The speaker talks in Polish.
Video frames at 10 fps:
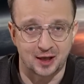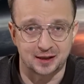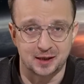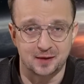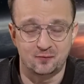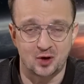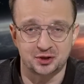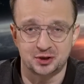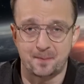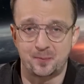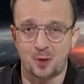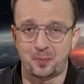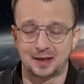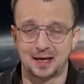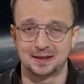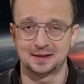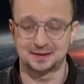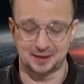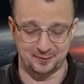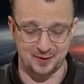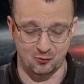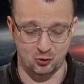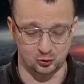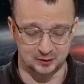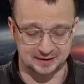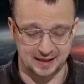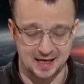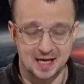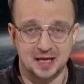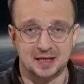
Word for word: taki właśnie propagandysta białoruski.